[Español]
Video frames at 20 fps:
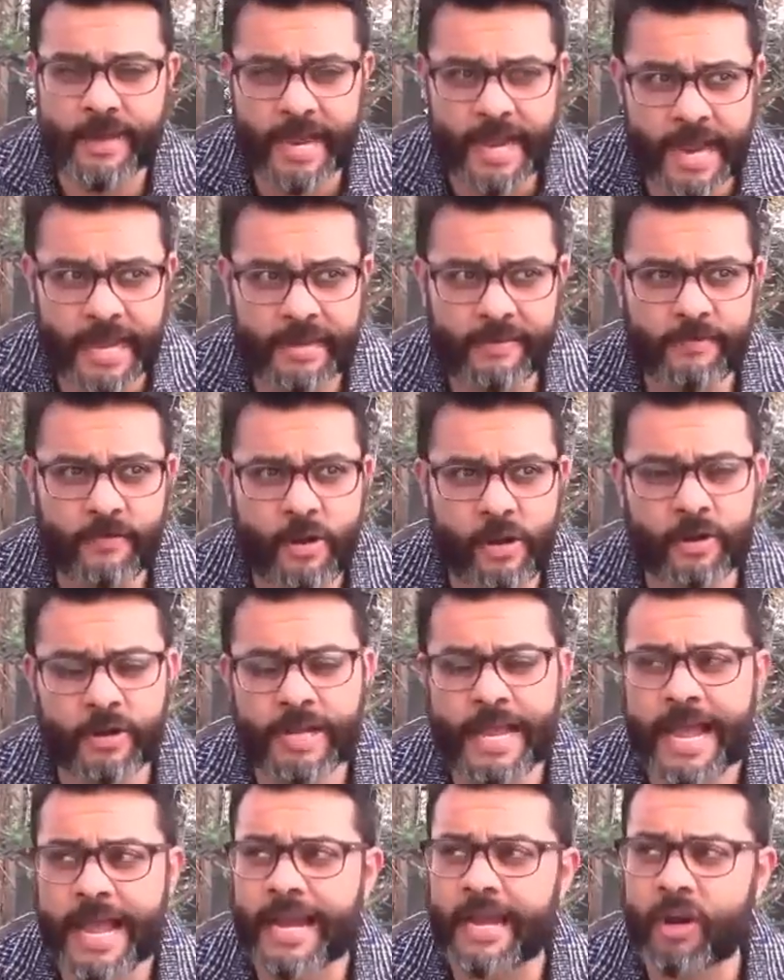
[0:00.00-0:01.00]

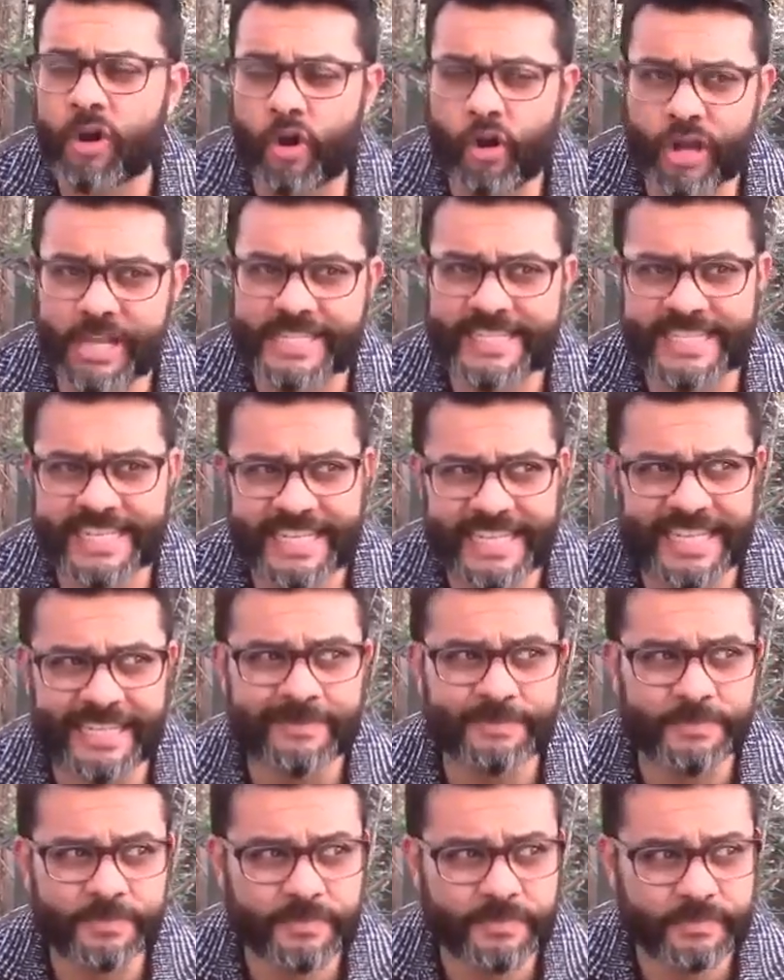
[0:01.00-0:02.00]
California, el
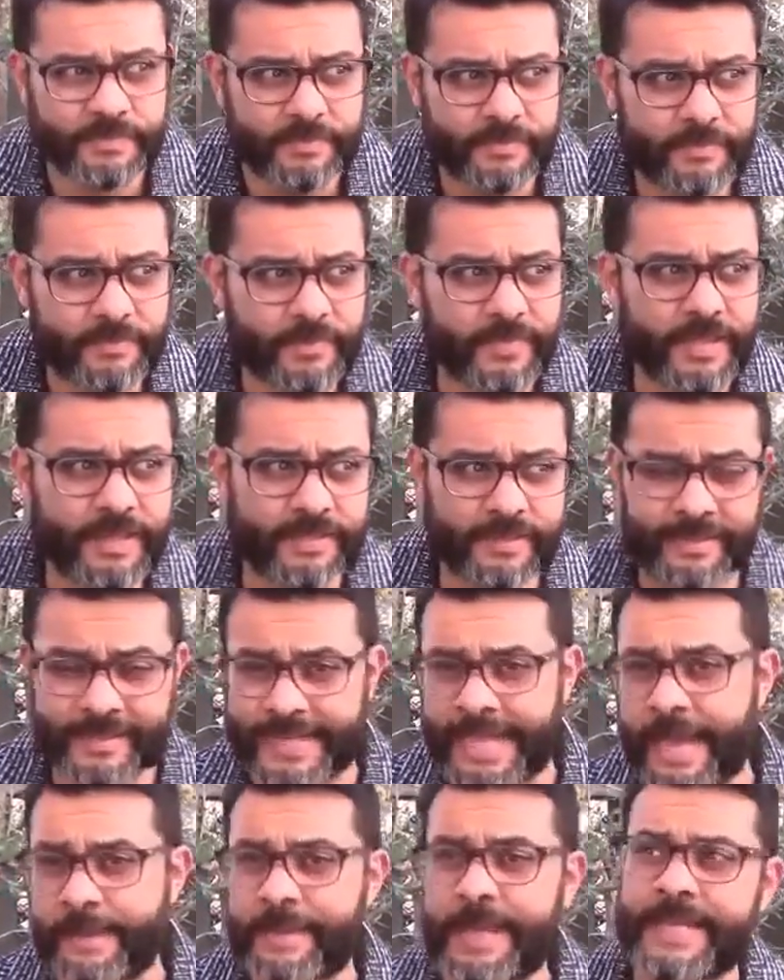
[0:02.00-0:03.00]
COESIDA,
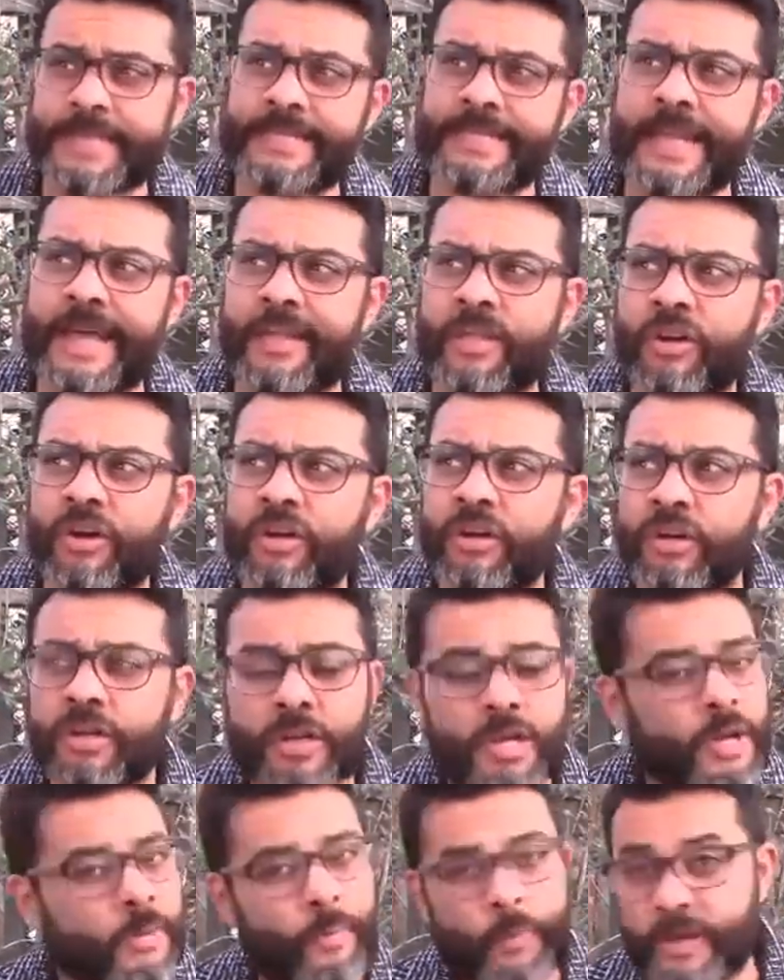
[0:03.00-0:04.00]
que había estado
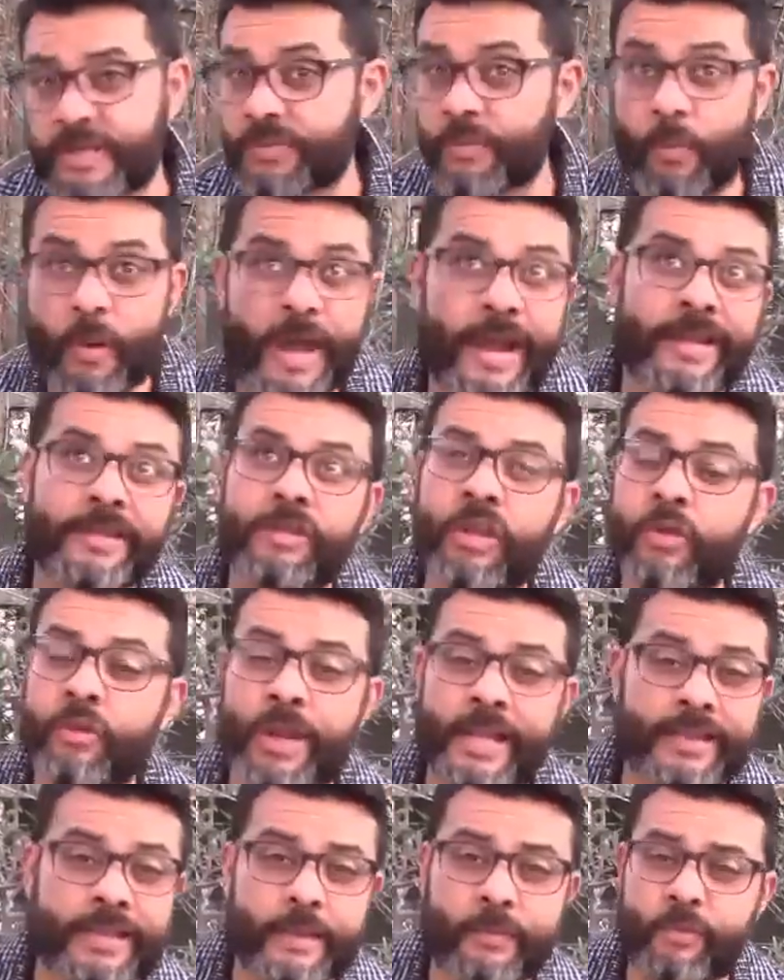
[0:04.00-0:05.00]
pues muerto
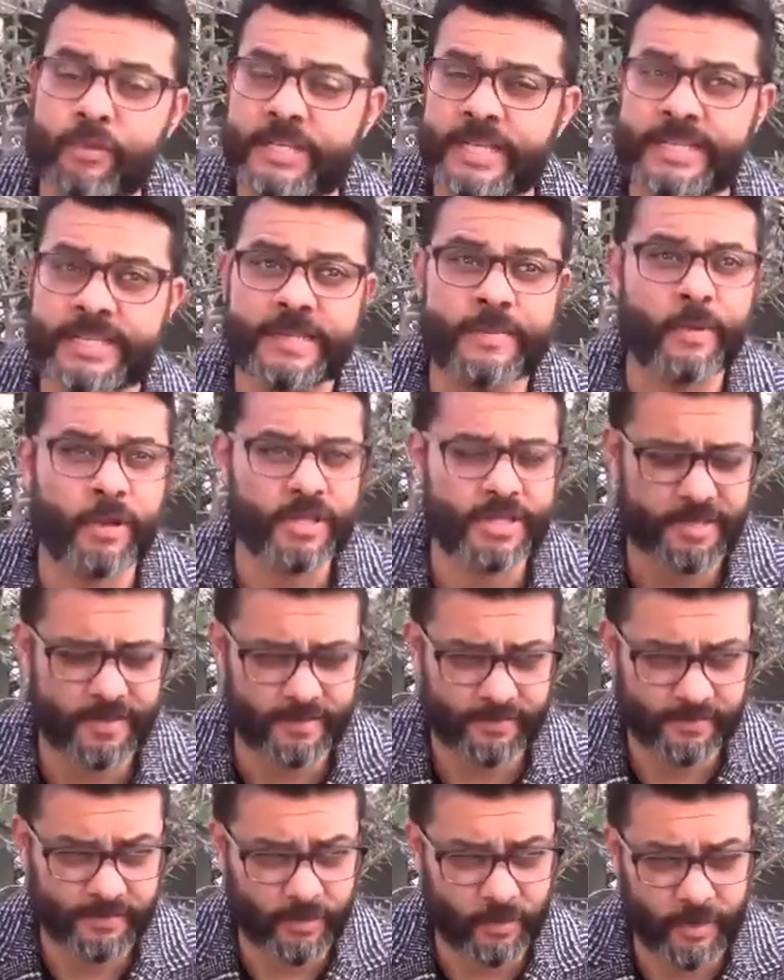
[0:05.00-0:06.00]
durante muchísimos,
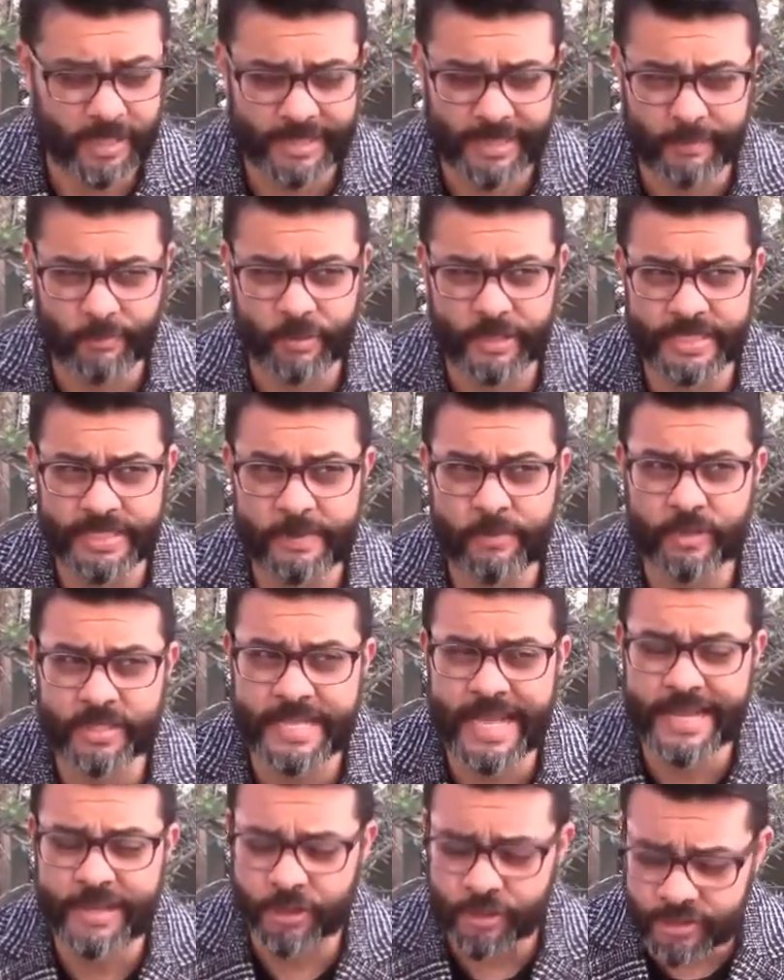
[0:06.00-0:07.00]
durante
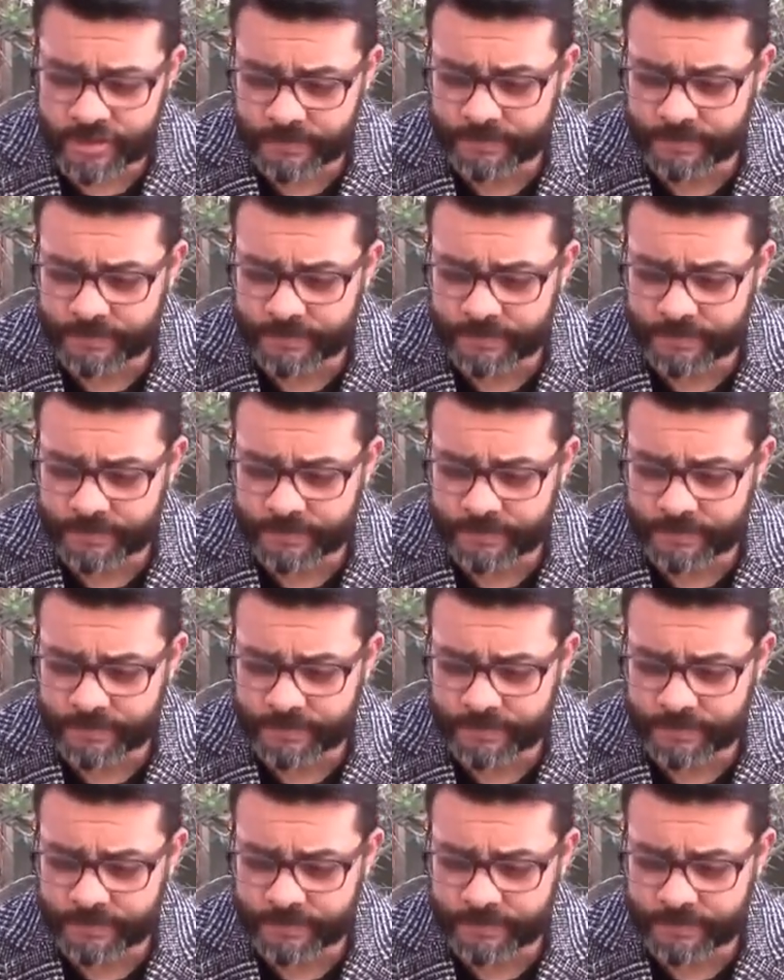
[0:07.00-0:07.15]
muchísimos años